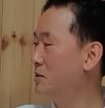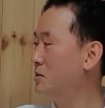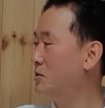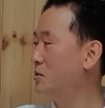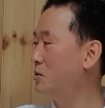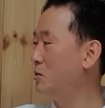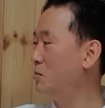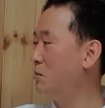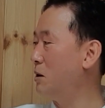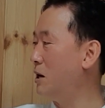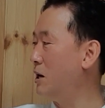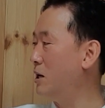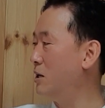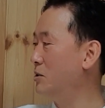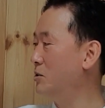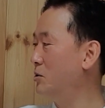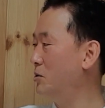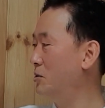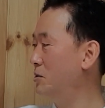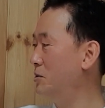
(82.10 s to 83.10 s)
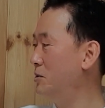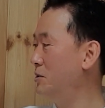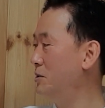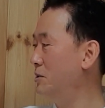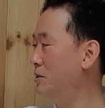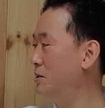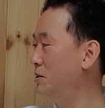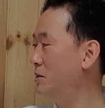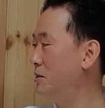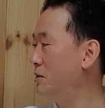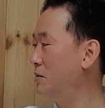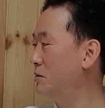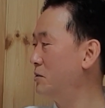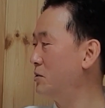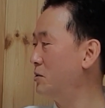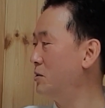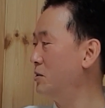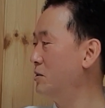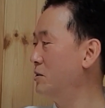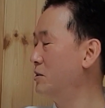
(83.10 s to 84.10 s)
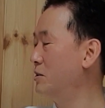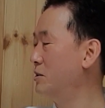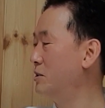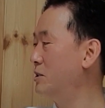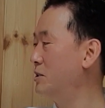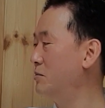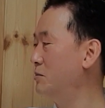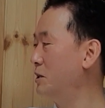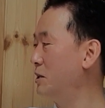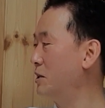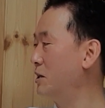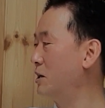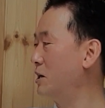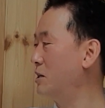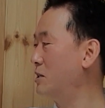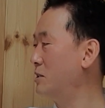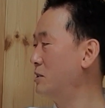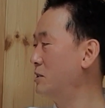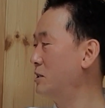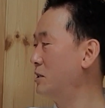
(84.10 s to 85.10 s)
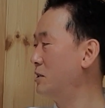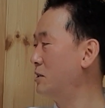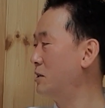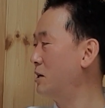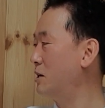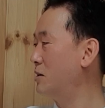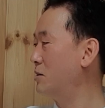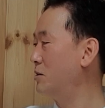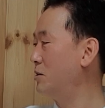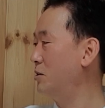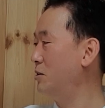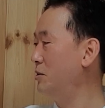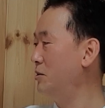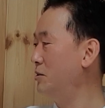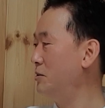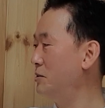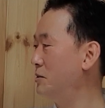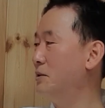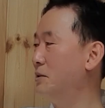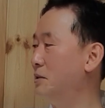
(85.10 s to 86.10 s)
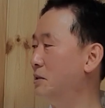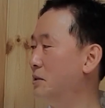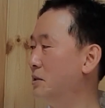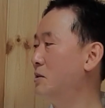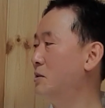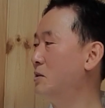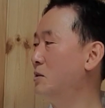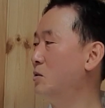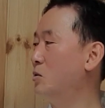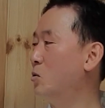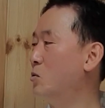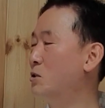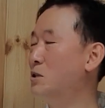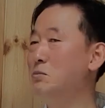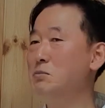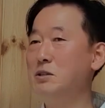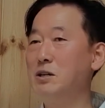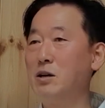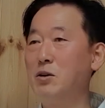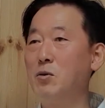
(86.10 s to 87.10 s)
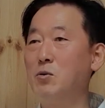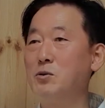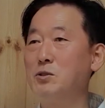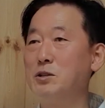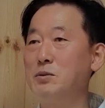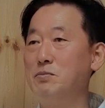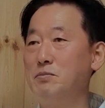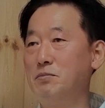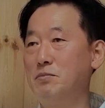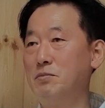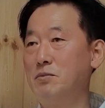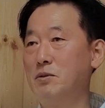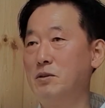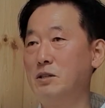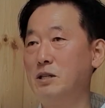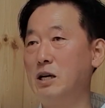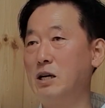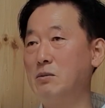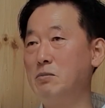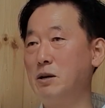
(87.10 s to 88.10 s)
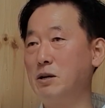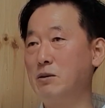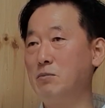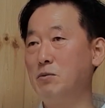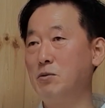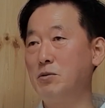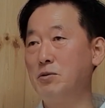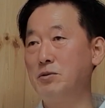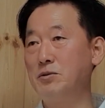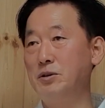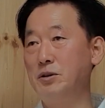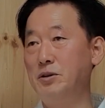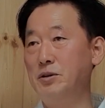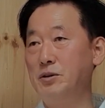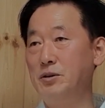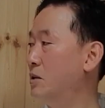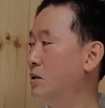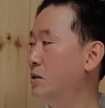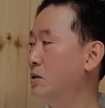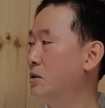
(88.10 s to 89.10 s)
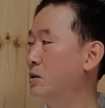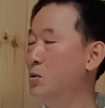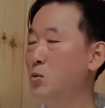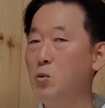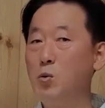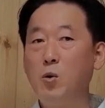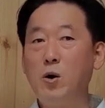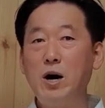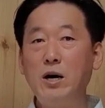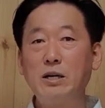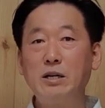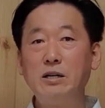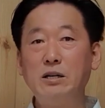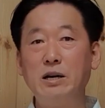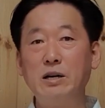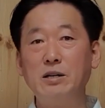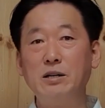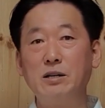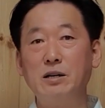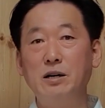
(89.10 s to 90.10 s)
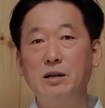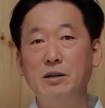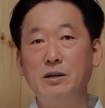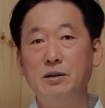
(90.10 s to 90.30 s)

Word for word: 또 만용, 또 의심, 여기까지 이제 들어가는 거예요. 욕심이잖아, 욕심. 자기밖에 모르는 거, 화를 내는 거.